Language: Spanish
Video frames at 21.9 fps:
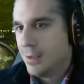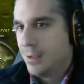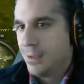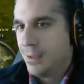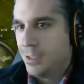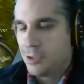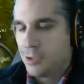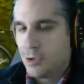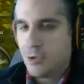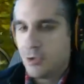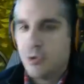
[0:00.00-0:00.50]
Y
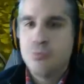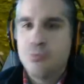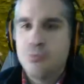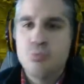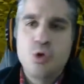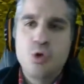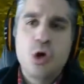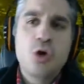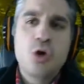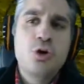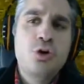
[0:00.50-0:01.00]
son
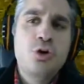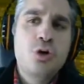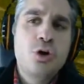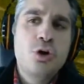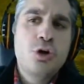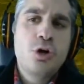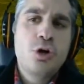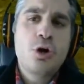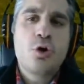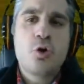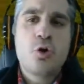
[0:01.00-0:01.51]

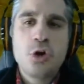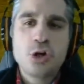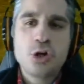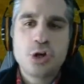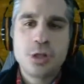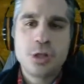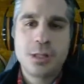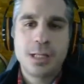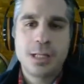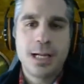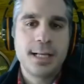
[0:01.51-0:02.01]
muy, orgullosos
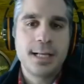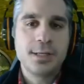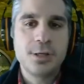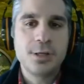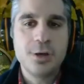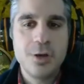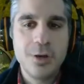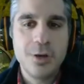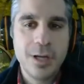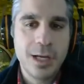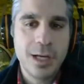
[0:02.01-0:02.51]
entre ellos
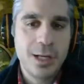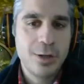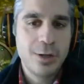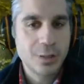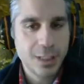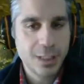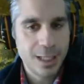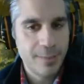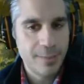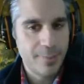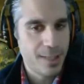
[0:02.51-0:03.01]
y no se
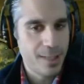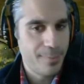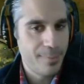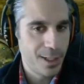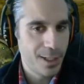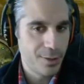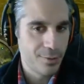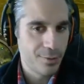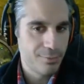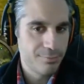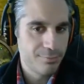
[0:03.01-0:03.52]
quieren pedir
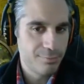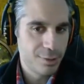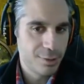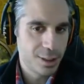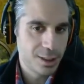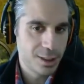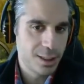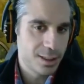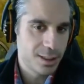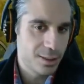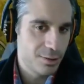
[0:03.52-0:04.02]
perdón, por
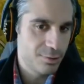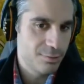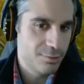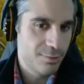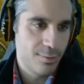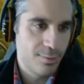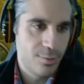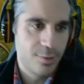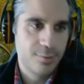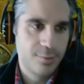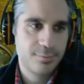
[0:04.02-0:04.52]
así decirlo,
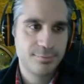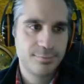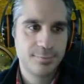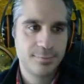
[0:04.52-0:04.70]
vamos.